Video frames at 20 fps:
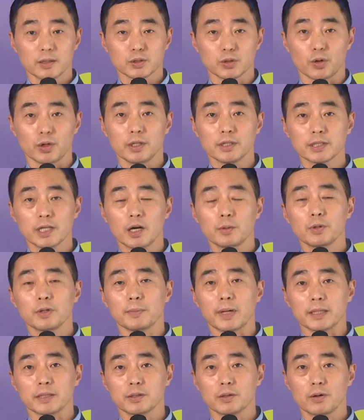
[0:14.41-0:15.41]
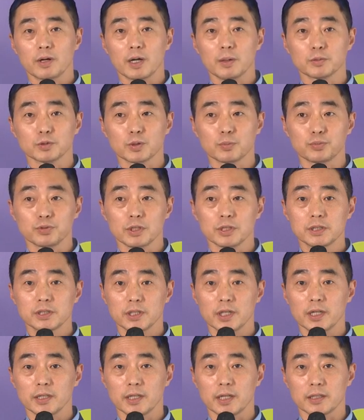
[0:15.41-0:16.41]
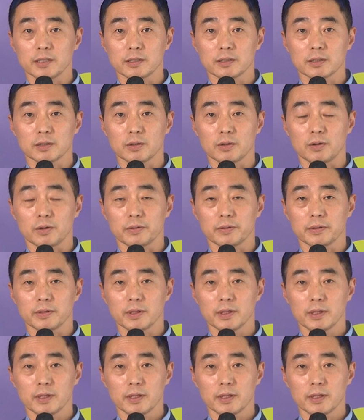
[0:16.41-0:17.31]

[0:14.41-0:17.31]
저희 사업을 만들어가면서 부딪히게 되는 그런